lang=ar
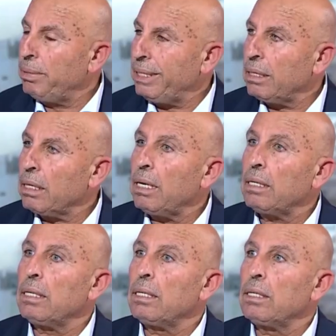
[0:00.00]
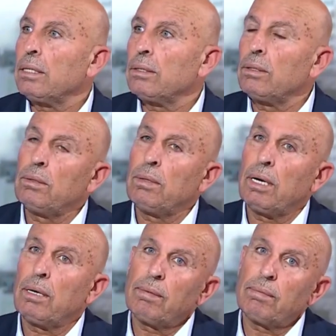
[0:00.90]
باعتقادي
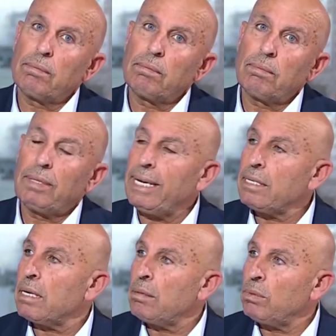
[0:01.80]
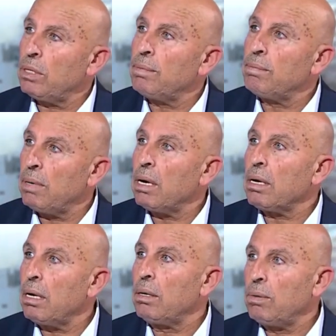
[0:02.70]
هو ليس المهم ما
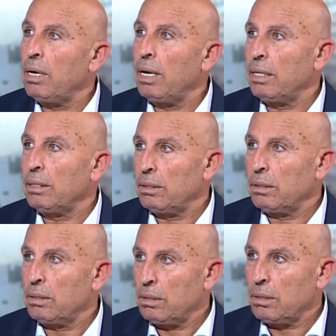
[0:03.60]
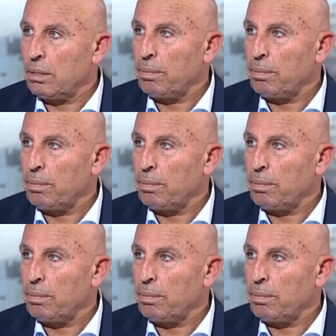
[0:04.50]
قاله الان م.